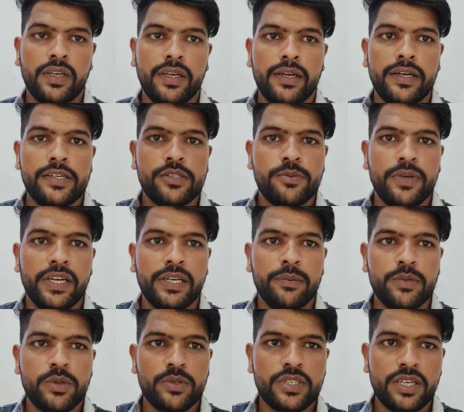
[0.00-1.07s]
हे गाइस
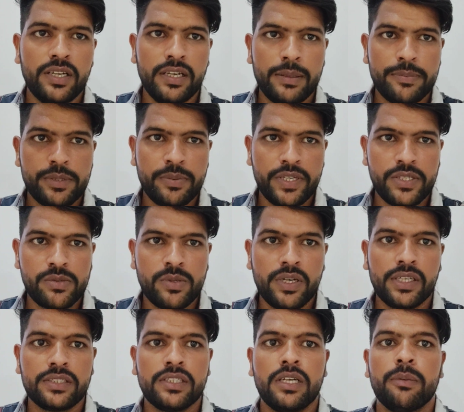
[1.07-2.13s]
वेलकम टू अवर चैनल आप सभी का
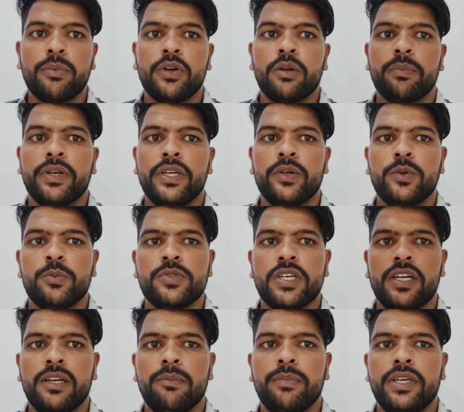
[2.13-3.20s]
स्वागत है आपका अपने यूट्यूब
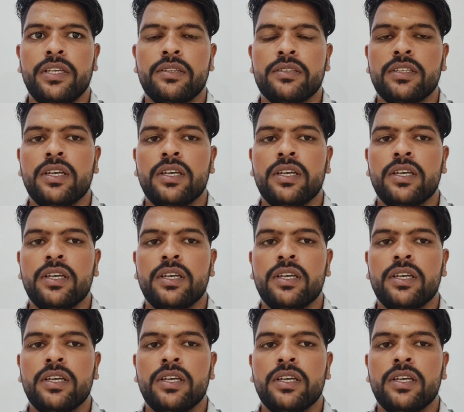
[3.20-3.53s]
चैनल पे